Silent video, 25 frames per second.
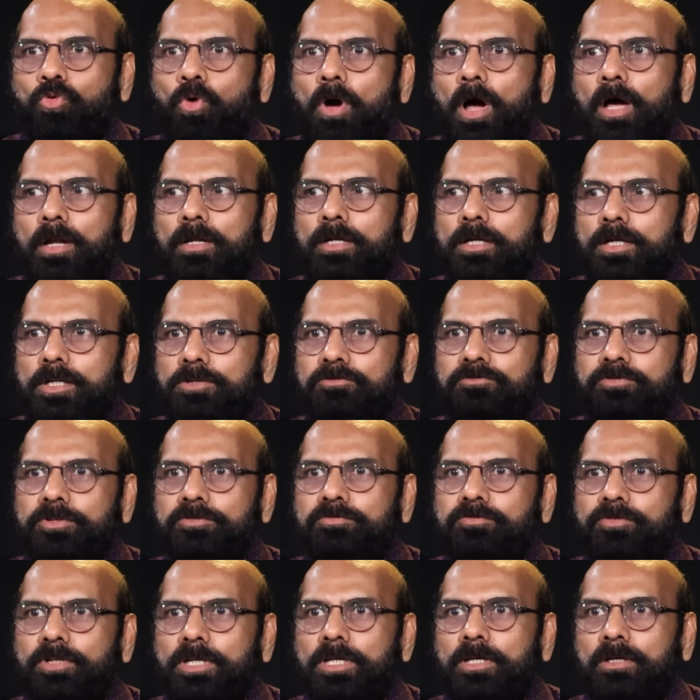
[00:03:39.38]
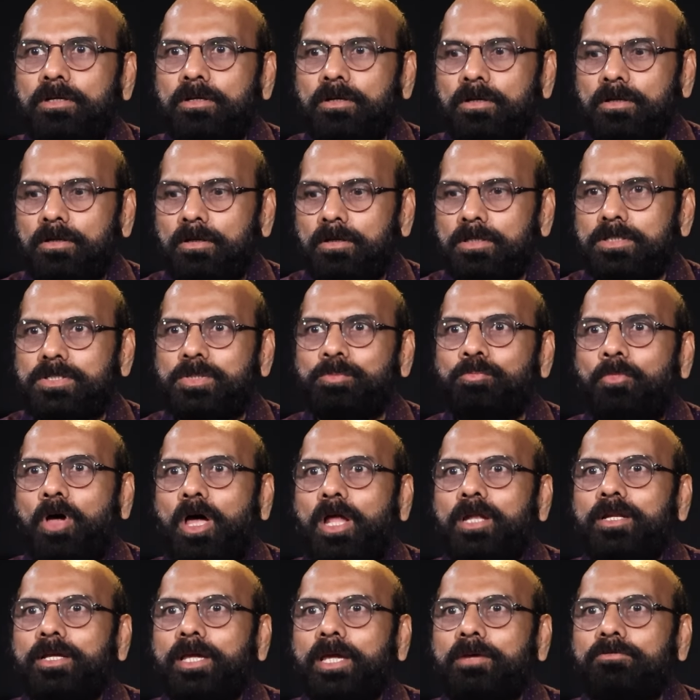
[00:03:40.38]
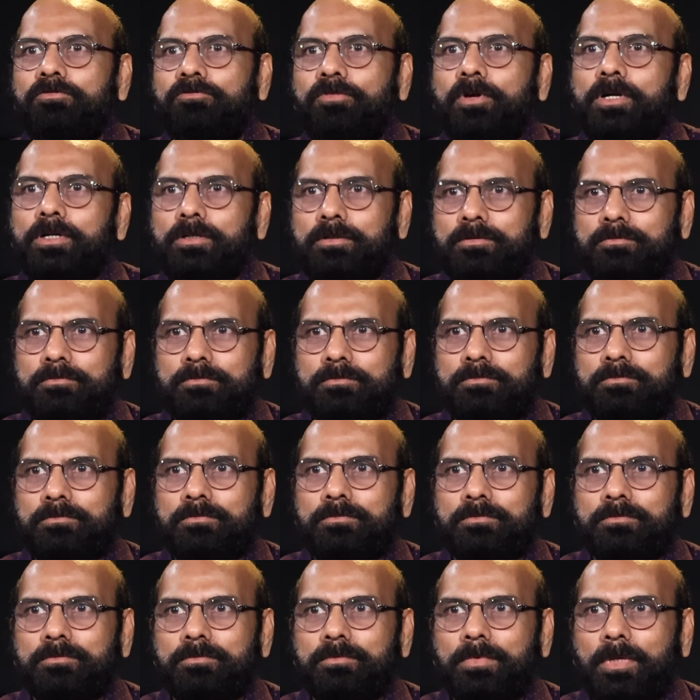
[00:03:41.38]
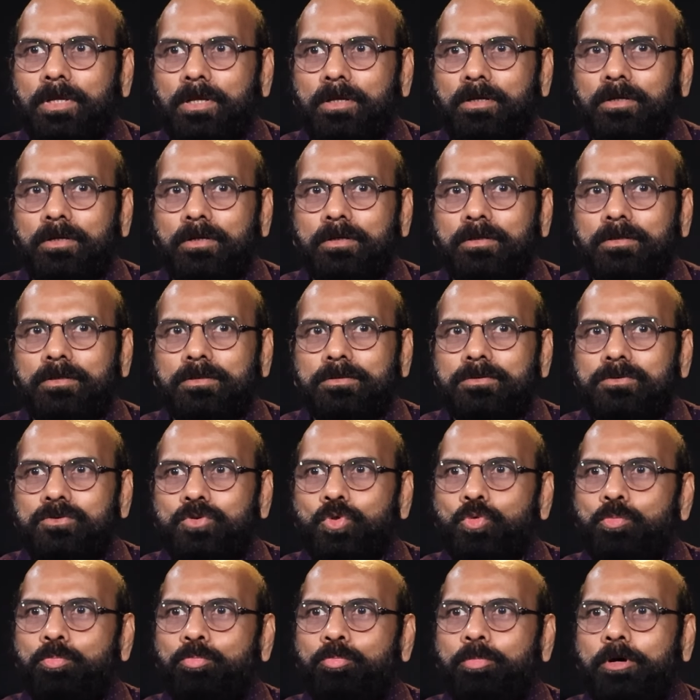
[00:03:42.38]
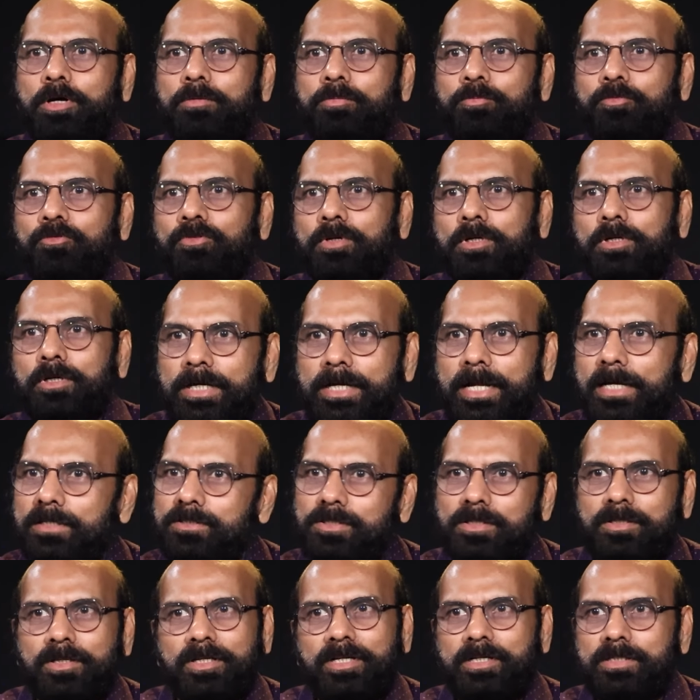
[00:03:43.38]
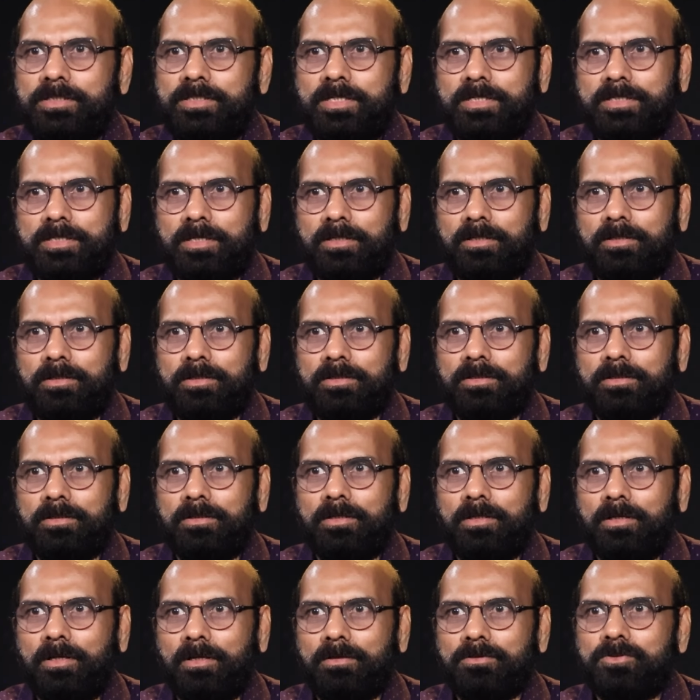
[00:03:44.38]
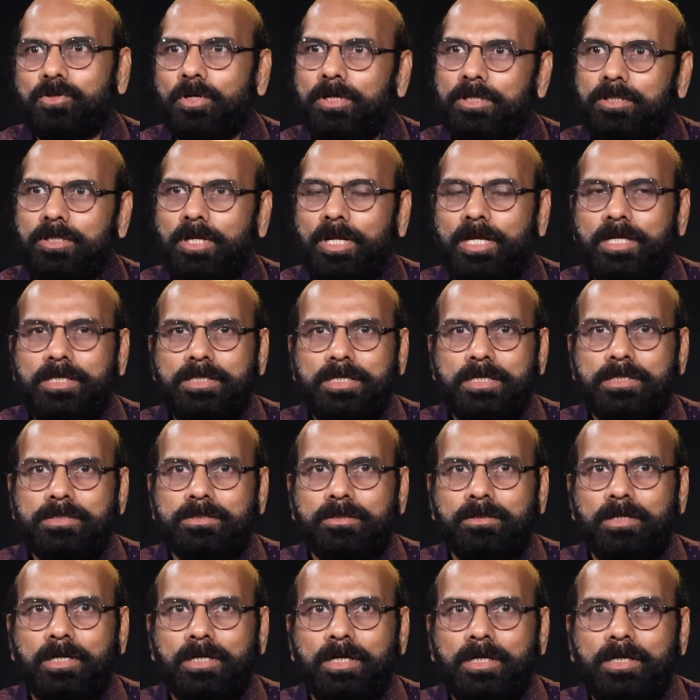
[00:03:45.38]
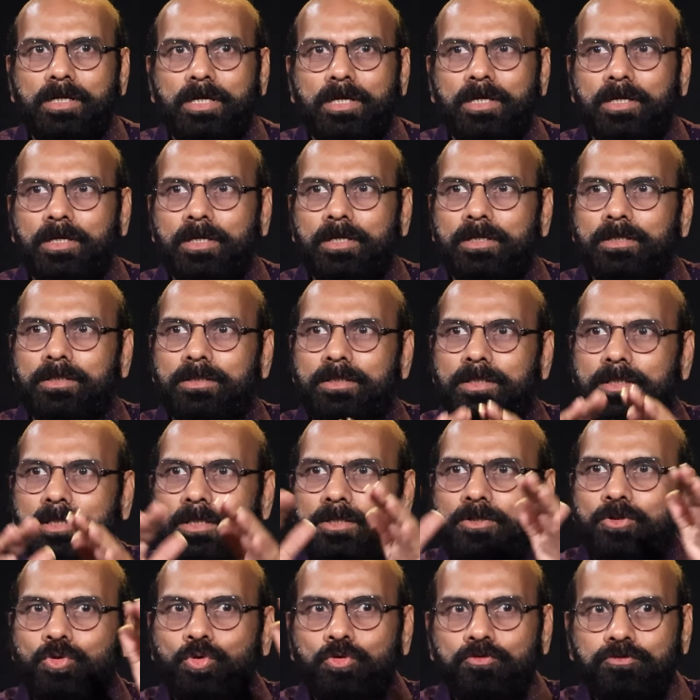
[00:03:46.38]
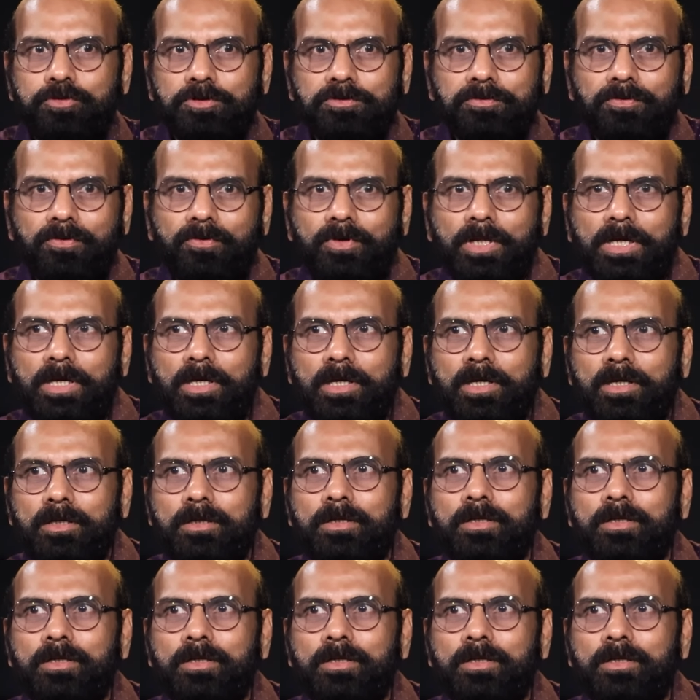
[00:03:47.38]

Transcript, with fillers: క్వాలిటీ ఫిఫ్టీ స్మాల్ క్యాప్ ఫండ్ సూపర్ ఇండెక్స్ క్రియేట్ చేశారండి సో ఇందులో ఏం చేస్తున్నారంటే ఈ టూ ఫిఫ్టీ